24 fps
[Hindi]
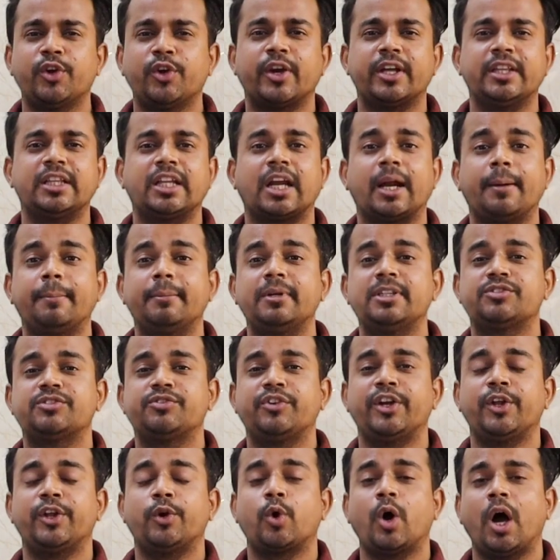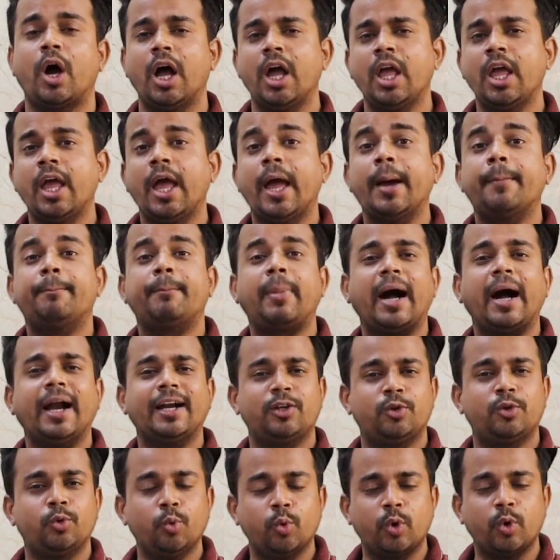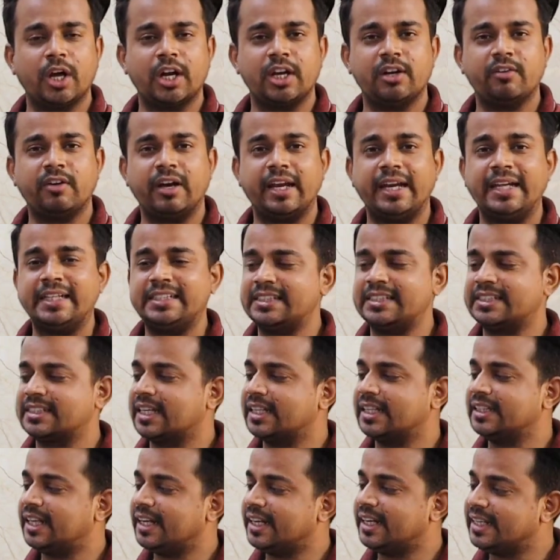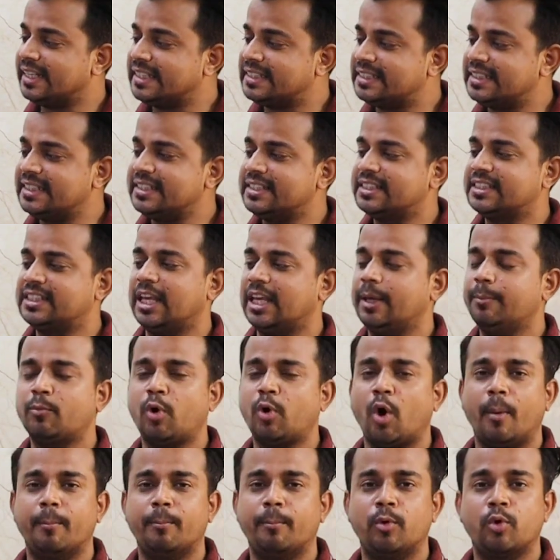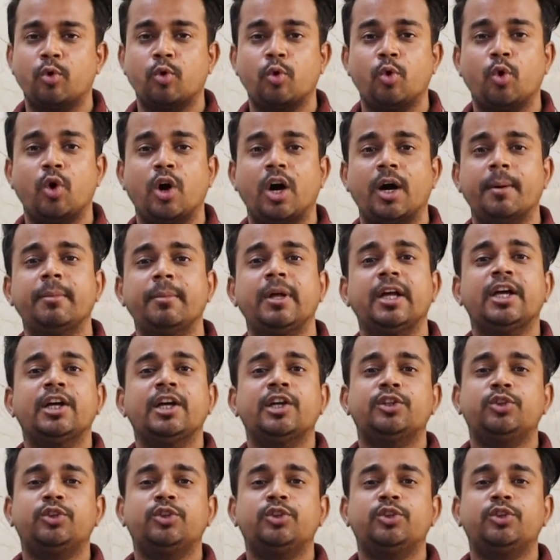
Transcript: वीडियो के अंदर हम इस वीडियो का पार्ट टू करने वाले हैं जिसके अंदर इसी सेम कॉम्बो को हम